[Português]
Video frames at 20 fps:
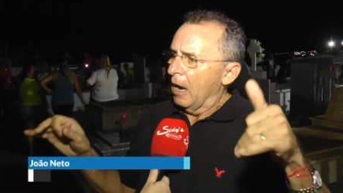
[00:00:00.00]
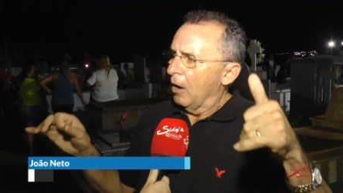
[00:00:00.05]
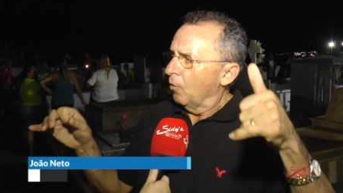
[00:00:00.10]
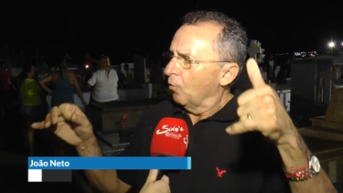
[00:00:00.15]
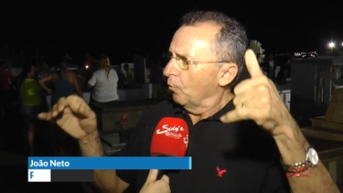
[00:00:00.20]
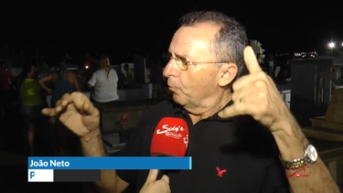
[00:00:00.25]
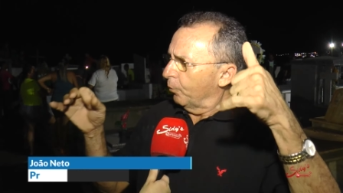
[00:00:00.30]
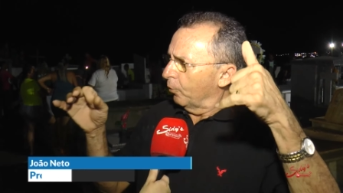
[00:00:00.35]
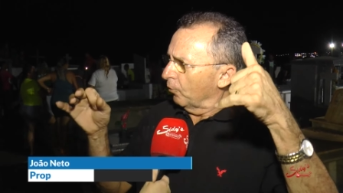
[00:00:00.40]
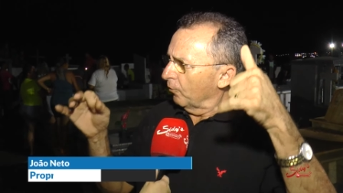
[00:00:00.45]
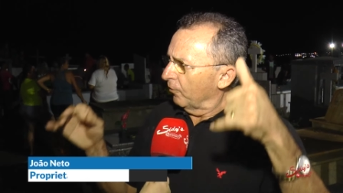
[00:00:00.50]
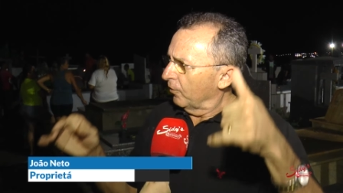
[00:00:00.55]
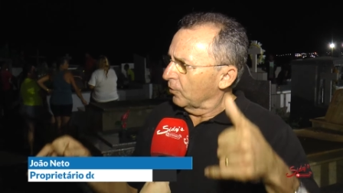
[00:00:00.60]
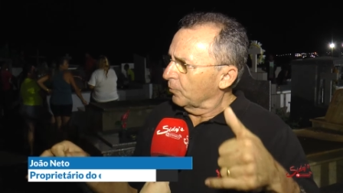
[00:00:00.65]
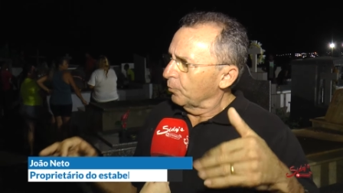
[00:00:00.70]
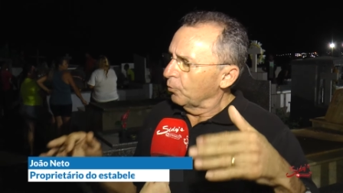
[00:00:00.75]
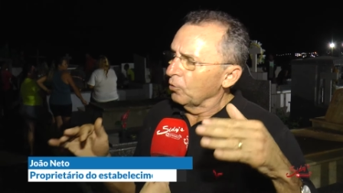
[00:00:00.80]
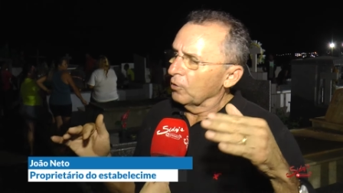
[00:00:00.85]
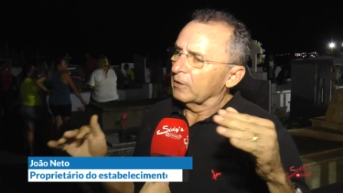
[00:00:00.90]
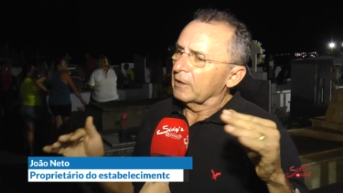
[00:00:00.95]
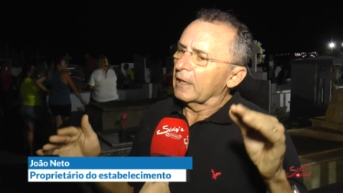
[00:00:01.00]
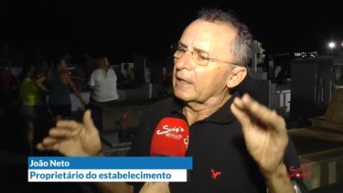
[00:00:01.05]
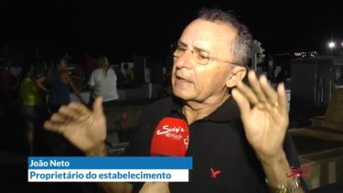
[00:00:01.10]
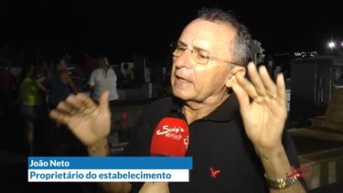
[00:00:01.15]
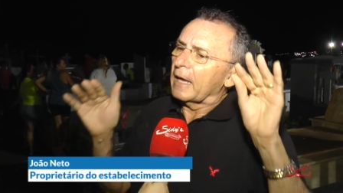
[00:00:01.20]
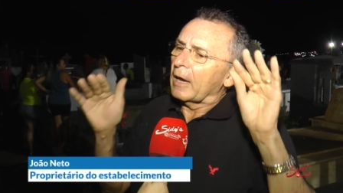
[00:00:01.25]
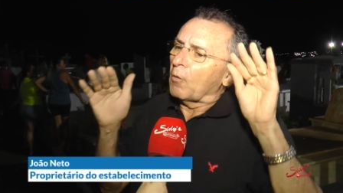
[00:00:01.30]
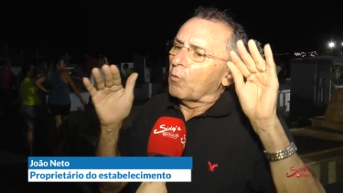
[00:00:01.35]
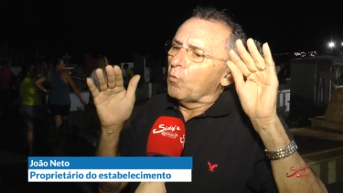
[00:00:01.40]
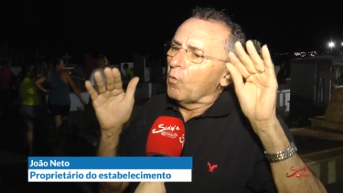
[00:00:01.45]
O proveito político
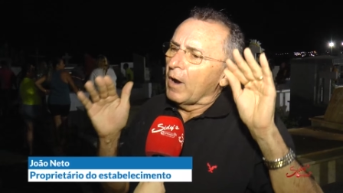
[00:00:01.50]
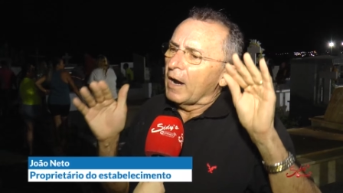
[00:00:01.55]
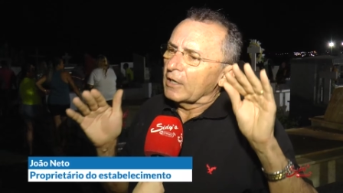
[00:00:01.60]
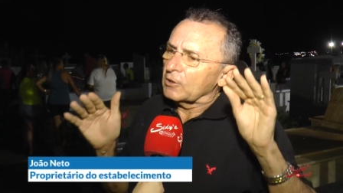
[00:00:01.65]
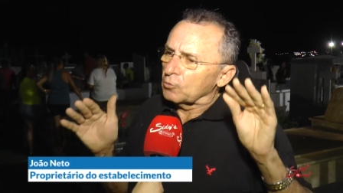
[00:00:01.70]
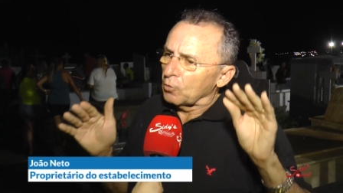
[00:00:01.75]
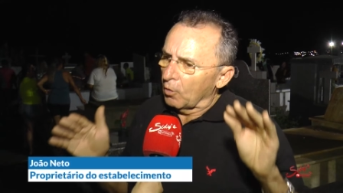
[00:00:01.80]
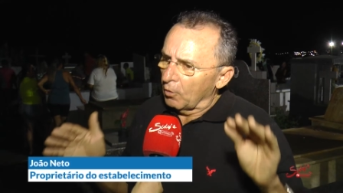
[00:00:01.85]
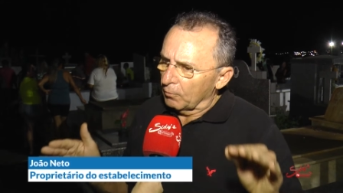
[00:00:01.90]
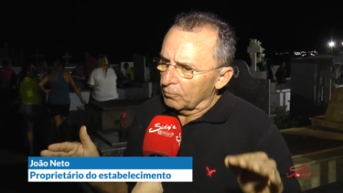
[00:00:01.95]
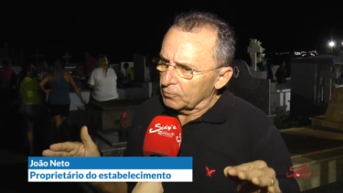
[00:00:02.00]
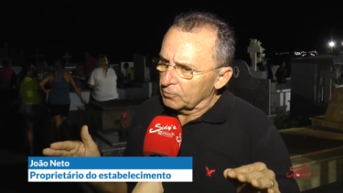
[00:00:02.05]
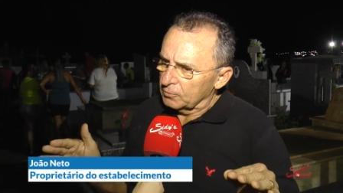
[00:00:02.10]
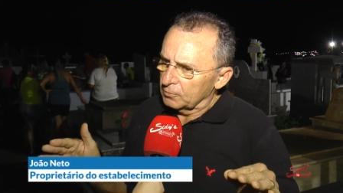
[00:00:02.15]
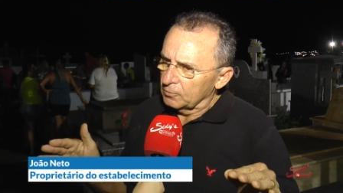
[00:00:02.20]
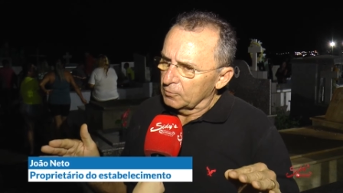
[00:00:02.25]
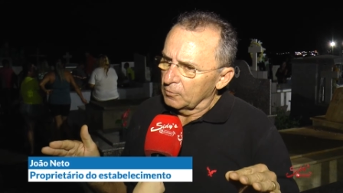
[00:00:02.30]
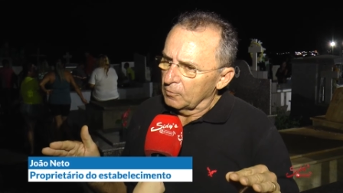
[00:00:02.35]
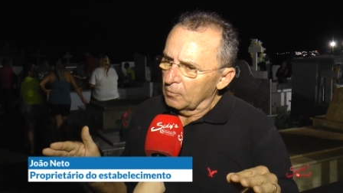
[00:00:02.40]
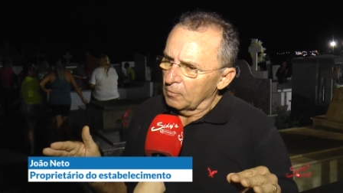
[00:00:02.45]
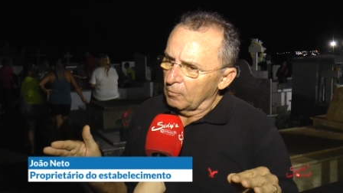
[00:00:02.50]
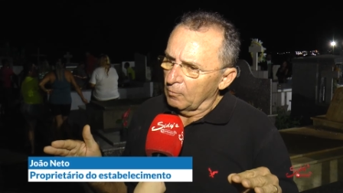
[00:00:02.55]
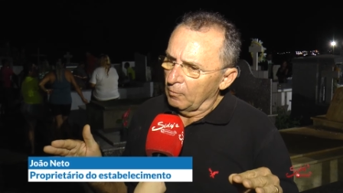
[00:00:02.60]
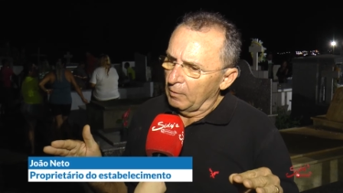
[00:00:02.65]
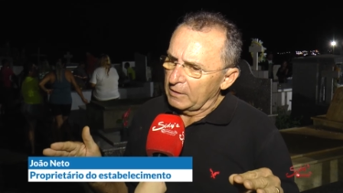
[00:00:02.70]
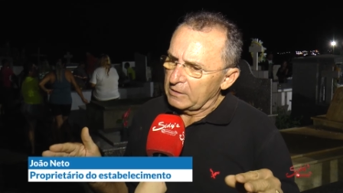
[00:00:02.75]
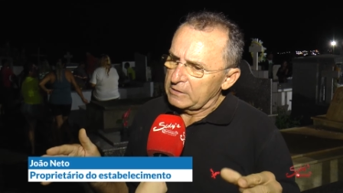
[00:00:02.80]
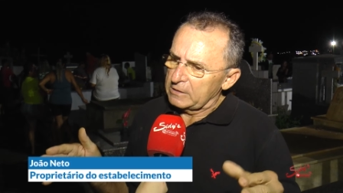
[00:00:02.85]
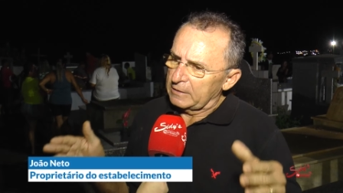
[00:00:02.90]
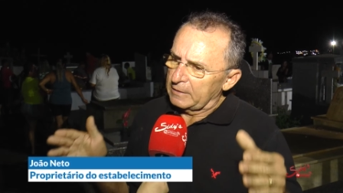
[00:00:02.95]
aqui é Currais Novos,
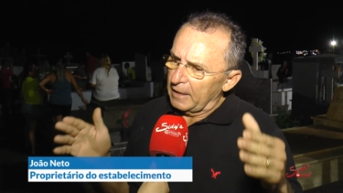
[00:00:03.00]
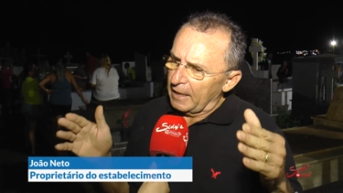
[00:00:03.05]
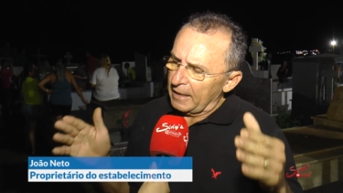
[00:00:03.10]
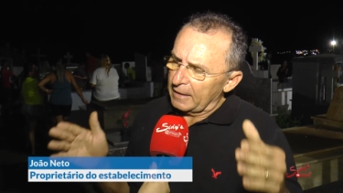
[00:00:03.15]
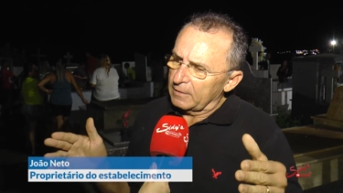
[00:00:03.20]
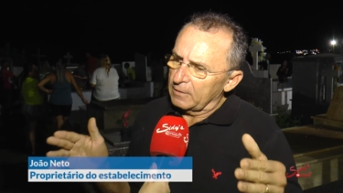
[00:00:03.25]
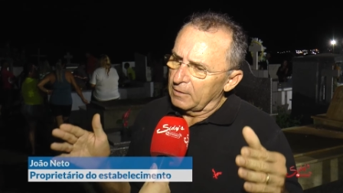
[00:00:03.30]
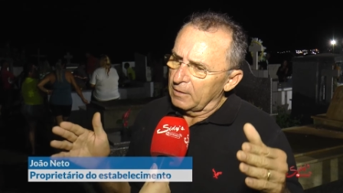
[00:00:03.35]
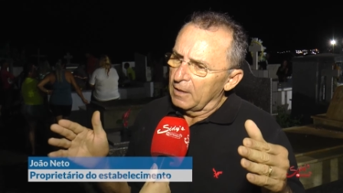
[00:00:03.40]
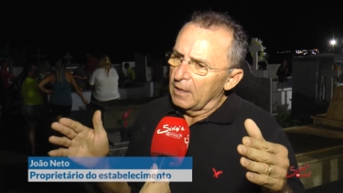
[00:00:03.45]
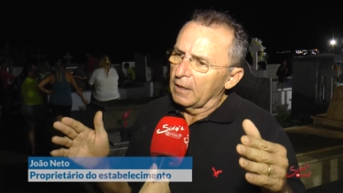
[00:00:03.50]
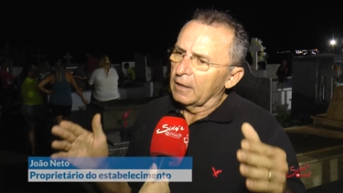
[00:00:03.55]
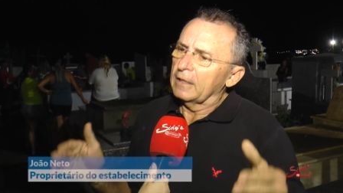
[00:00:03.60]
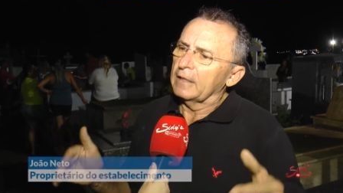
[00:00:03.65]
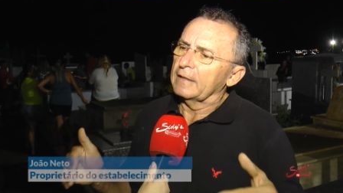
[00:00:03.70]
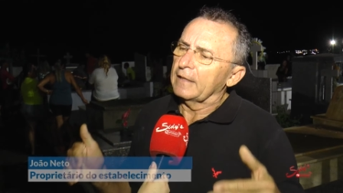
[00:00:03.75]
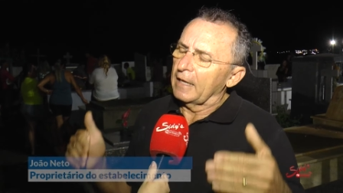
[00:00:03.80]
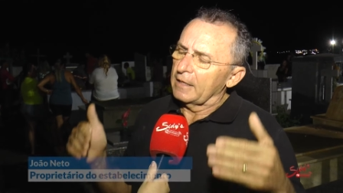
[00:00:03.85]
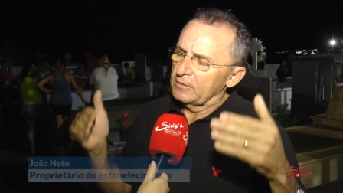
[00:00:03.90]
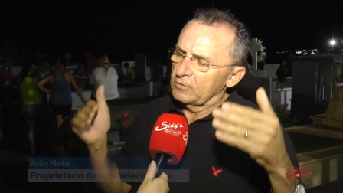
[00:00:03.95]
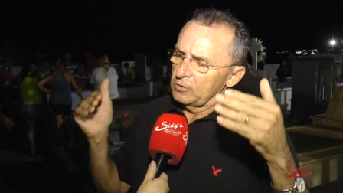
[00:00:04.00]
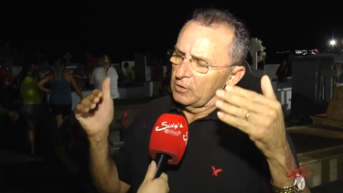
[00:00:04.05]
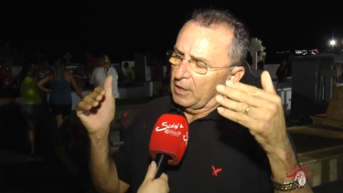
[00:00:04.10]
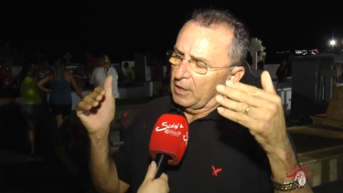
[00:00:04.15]
uma cidade que está